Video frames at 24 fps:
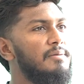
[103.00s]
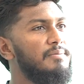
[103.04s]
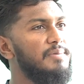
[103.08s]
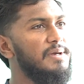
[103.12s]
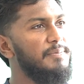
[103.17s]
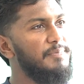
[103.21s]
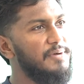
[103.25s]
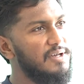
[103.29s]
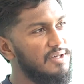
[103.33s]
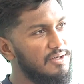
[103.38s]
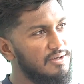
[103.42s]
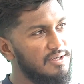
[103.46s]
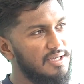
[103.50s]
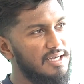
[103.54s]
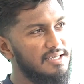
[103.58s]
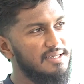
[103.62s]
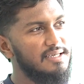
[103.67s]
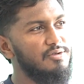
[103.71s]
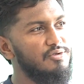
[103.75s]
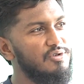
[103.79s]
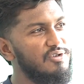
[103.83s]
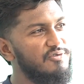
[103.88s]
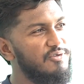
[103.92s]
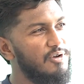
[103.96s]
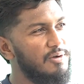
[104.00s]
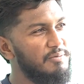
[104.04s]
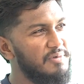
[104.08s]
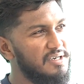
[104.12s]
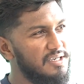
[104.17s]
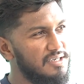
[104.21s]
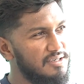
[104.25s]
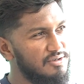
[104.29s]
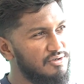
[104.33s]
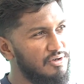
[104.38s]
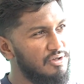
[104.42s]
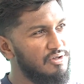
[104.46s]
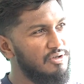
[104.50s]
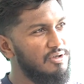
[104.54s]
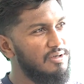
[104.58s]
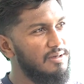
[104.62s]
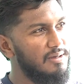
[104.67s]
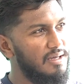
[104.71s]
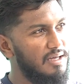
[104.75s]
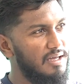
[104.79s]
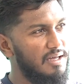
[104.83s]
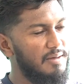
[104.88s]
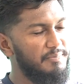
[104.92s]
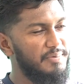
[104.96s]
প্রিপারেশন আছে দুই ফর্ম্যাটের জন্যই
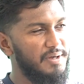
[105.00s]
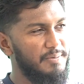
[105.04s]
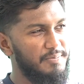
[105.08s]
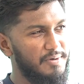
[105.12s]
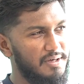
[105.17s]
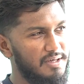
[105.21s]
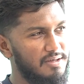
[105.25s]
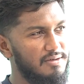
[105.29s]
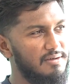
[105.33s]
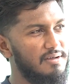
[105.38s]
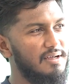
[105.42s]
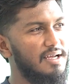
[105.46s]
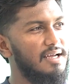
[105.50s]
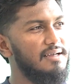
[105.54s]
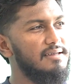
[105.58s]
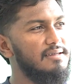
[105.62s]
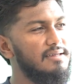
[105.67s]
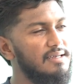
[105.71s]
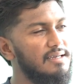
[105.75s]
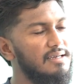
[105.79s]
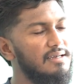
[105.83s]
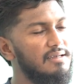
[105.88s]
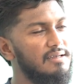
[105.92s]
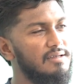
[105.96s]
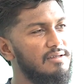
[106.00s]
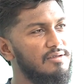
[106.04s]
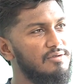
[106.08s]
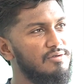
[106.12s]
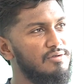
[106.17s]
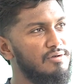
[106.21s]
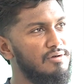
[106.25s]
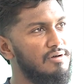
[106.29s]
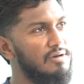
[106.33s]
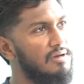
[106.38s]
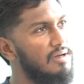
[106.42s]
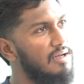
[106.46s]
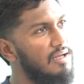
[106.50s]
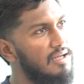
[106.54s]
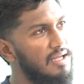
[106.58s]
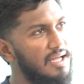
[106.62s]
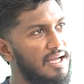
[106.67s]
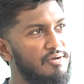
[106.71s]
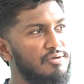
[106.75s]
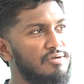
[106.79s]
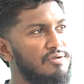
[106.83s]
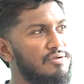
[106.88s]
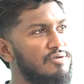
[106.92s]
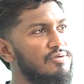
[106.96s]
প্রিপারেশন রাখছি তো
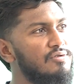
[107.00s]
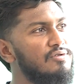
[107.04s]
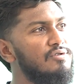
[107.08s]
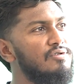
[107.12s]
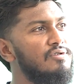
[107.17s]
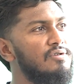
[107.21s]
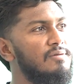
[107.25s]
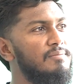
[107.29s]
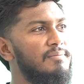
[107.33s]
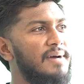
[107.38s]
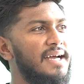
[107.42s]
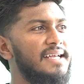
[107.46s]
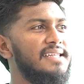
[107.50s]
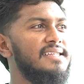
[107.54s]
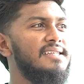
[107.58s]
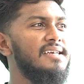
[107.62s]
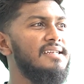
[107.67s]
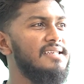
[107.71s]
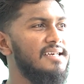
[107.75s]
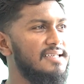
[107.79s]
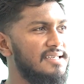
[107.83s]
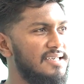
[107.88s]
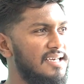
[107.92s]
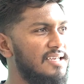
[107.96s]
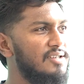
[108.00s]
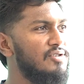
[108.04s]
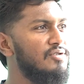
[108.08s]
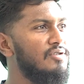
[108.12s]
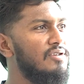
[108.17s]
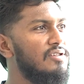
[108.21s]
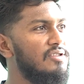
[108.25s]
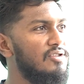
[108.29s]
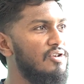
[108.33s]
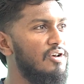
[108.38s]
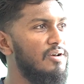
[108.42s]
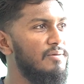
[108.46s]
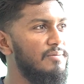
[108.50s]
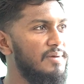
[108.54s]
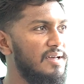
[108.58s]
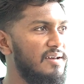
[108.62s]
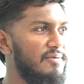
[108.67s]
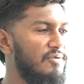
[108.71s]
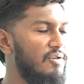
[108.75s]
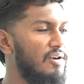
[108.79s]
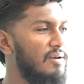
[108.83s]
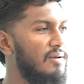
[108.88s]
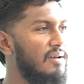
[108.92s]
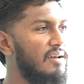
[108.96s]
এখন শুধু মাইন্ডসেটটা চেঞ্জ করতে হবে
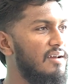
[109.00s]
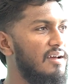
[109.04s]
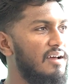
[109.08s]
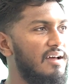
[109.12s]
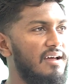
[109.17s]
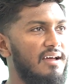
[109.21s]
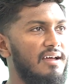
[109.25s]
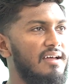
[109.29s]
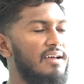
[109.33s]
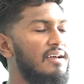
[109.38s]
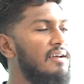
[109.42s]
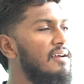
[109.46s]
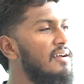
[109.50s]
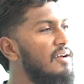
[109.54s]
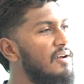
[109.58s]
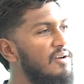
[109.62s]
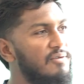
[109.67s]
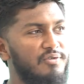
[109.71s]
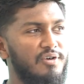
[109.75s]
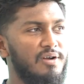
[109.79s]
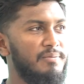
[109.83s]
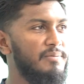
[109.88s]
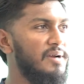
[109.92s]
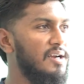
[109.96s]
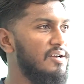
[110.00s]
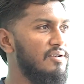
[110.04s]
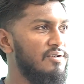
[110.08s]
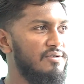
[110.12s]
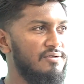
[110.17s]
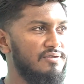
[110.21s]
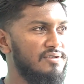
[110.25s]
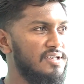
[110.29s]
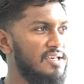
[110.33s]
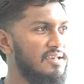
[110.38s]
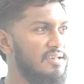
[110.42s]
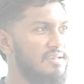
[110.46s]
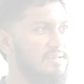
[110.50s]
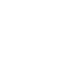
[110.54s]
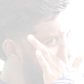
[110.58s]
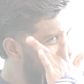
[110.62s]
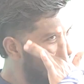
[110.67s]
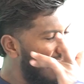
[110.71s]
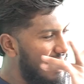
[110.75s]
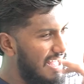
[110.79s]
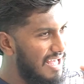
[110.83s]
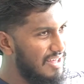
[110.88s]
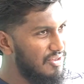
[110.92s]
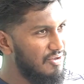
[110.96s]
ফর ফরম্যাট অনুযায়ী না
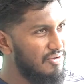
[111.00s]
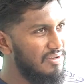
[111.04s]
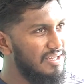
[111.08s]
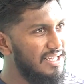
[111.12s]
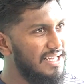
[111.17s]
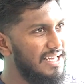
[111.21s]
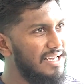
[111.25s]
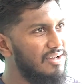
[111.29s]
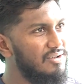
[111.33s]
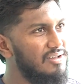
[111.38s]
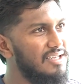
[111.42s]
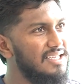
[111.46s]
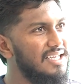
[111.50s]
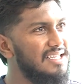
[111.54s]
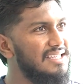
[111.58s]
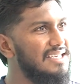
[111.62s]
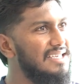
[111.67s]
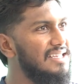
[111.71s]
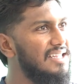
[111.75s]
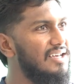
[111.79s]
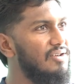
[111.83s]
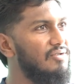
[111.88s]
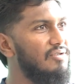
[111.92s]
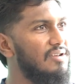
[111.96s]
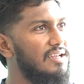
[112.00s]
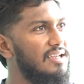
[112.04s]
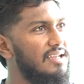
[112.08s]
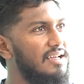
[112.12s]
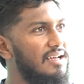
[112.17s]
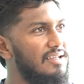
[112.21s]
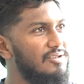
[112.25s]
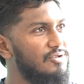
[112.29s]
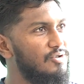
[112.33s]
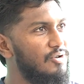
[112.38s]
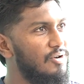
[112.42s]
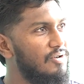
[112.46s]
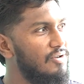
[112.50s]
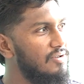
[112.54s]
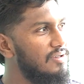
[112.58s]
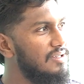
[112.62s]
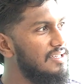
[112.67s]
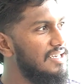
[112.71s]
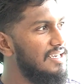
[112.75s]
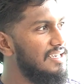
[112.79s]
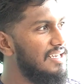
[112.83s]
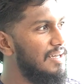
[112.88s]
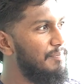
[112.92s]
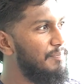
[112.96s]
আসলে এগুলো নিয়ে চিন্তা করি না যখন
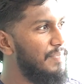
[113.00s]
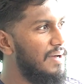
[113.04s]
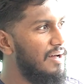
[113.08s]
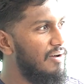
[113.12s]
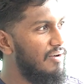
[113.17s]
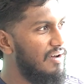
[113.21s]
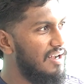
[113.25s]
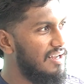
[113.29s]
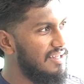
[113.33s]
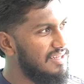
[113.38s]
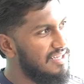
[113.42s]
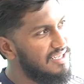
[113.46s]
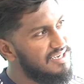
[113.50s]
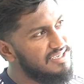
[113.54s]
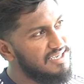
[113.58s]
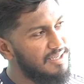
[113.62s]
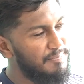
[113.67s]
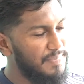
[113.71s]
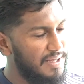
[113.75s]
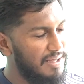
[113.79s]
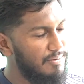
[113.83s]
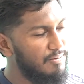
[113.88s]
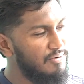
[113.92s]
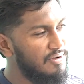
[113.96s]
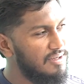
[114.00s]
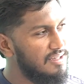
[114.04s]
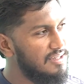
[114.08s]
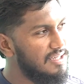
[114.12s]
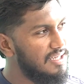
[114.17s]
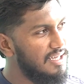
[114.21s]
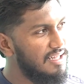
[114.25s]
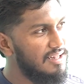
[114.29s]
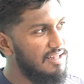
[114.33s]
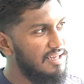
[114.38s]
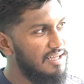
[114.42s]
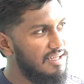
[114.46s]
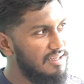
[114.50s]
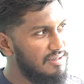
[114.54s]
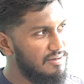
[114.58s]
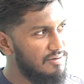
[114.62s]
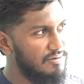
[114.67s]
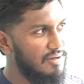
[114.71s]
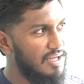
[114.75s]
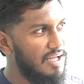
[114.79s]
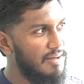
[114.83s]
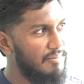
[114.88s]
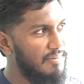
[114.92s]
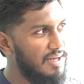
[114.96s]
যেটা পাওয়ার সেটা পাবো ইনশাল্লাহ সো
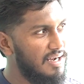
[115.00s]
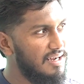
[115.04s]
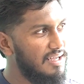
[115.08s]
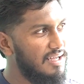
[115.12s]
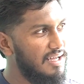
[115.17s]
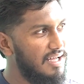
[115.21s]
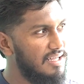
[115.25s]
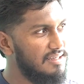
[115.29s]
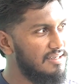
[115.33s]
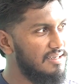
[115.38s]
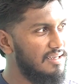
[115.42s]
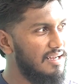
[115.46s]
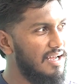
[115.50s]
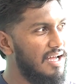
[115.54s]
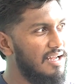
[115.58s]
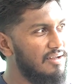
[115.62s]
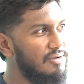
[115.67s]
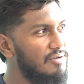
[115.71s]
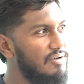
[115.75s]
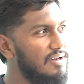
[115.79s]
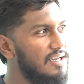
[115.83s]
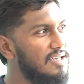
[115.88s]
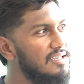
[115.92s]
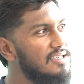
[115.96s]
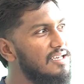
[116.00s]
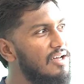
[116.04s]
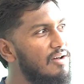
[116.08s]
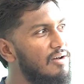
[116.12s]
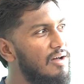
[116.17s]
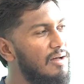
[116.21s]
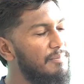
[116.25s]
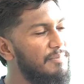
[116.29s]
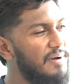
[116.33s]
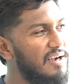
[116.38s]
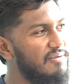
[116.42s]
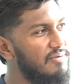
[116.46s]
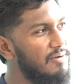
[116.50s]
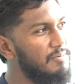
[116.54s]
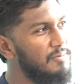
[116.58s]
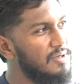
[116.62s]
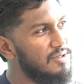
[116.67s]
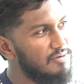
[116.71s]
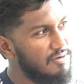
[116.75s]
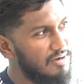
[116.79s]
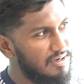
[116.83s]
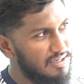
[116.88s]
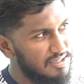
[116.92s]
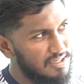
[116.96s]
আমার কাজ রান করে যাওয়া পারফরমেন্স
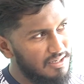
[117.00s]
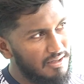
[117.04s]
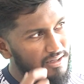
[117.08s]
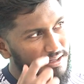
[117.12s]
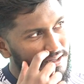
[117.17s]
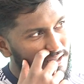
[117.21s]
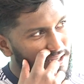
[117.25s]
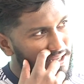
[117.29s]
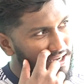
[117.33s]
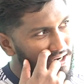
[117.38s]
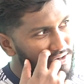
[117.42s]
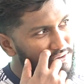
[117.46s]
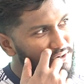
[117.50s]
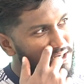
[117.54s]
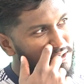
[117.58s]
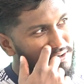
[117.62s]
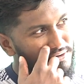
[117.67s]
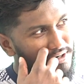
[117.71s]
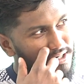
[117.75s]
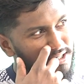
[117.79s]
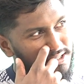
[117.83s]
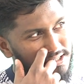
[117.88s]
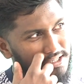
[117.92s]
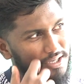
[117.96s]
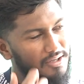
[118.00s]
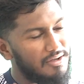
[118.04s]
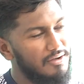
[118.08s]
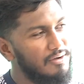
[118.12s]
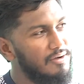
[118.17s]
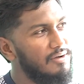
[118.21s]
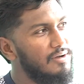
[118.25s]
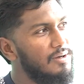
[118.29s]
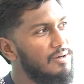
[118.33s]
করে হার্ড হার্ডওয়ার্ক করে যাও